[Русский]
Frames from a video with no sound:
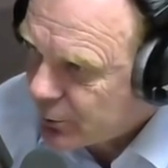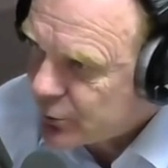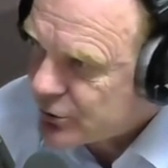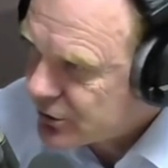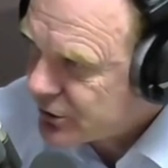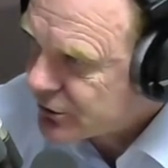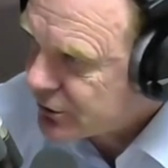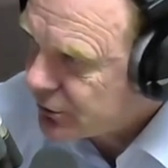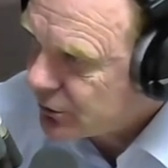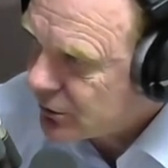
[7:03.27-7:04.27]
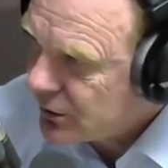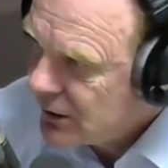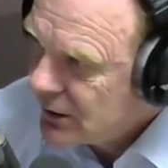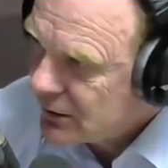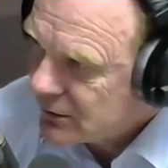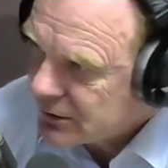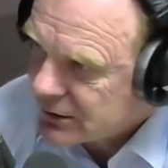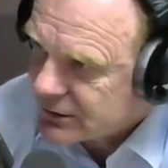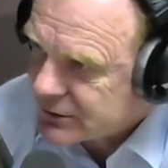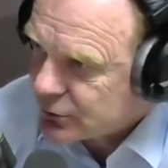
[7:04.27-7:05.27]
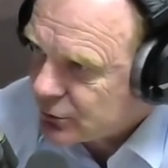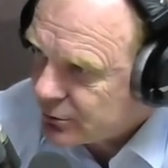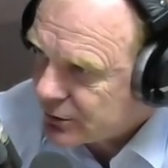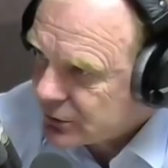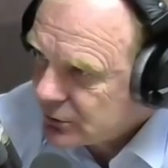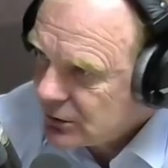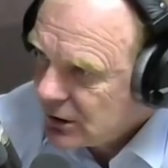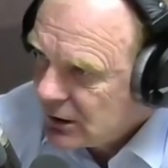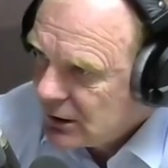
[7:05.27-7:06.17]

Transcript: по уничтожению этих насекомых, то